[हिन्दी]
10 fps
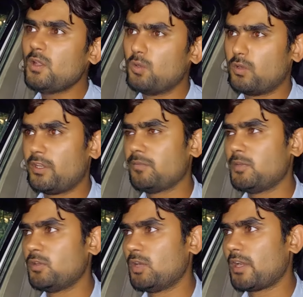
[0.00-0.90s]
और
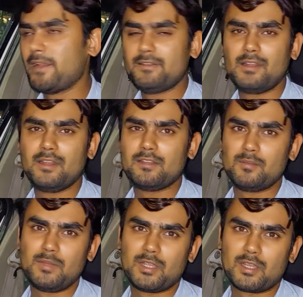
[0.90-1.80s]
इसमें जो ना
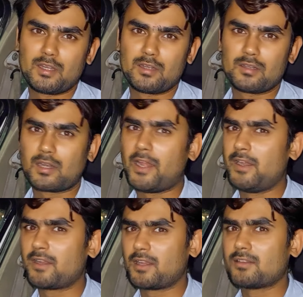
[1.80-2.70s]
कैंसिलेशन भी अगर
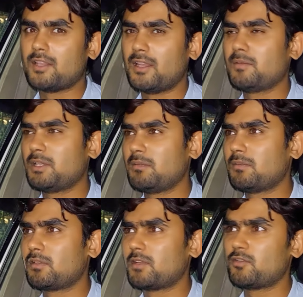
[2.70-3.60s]
राइड करता है ना
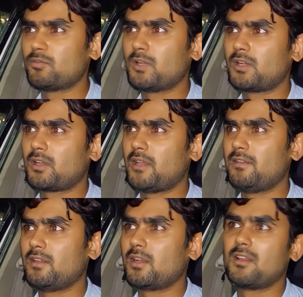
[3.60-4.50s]
मतलब कस्टमर
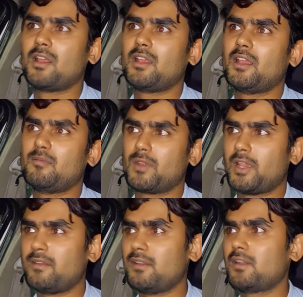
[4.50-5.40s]
कैंसिल करता है या हम
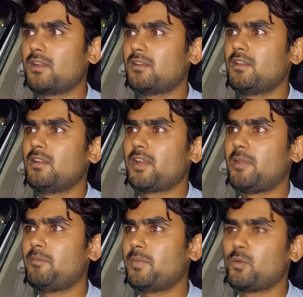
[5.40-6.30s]
कैंसिल करते हैं
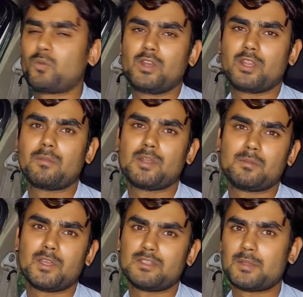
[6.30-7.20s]
टाइम पे रुकने के बाद
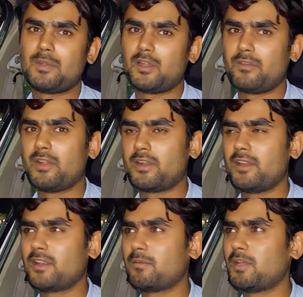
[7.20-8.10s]
पाँच छः मिनट वेट
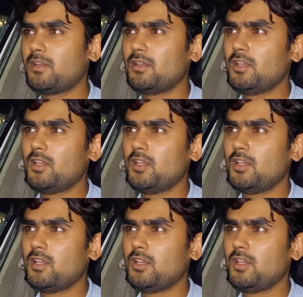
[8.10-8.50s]
करने के बाद